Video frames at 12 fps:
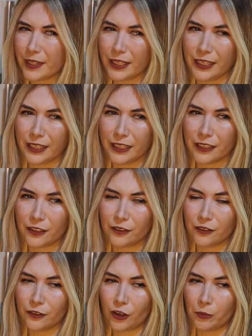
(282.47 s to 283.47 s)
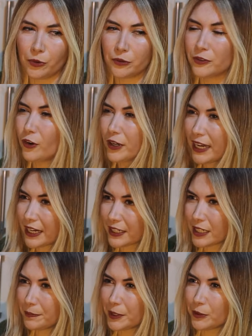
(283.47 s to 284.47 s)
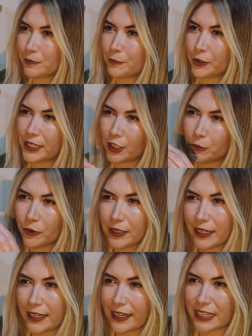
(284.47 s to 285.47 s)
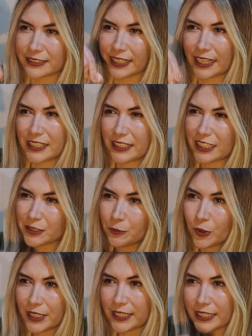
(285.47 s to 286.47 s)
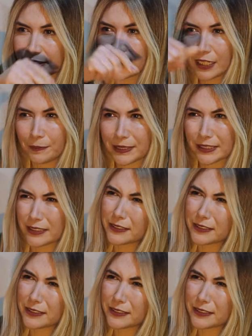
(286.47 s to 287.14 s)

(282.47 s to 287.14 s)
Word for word: eh, como no carne, pero ponía como hasta galletas molidas en la pasta.